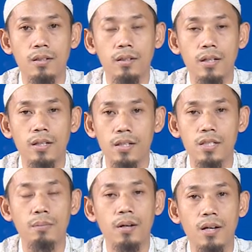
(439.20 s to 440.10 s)
Ya, kita
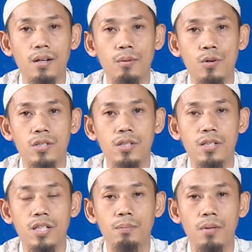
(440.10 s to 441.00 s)
sepakat bahwasanya
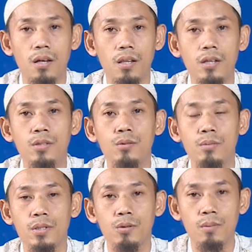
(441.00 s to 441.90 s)
nikmat Allah itu
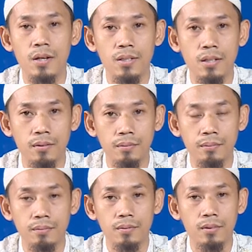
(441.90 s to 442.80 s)
begitu banyak.
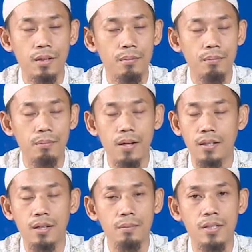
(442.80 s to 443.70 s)
Tampak
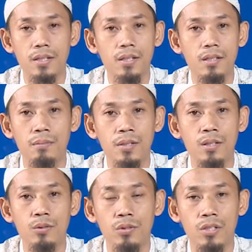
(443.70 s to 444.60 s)
tak bisa kita
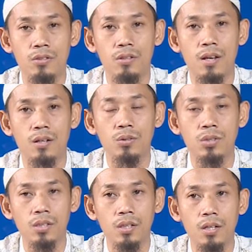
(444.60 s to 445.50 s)
menghitungnya saudaraku.
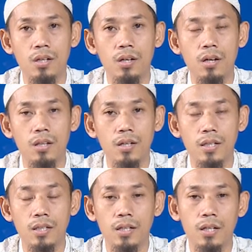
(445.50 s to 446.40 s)
Allah
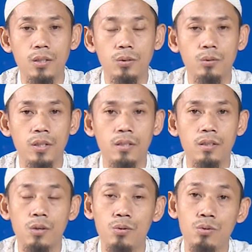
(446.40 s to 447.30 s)
katakan wa in
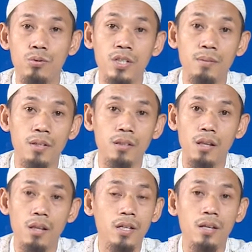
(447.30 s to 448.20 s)
ta'udu
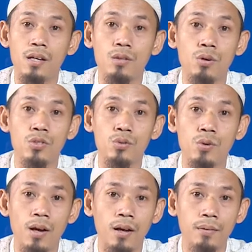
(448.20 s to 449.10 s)
nikmatallahi la
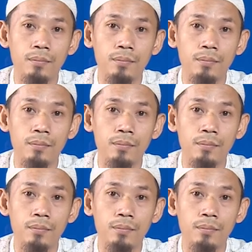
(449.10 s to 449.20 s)
tuhsuha.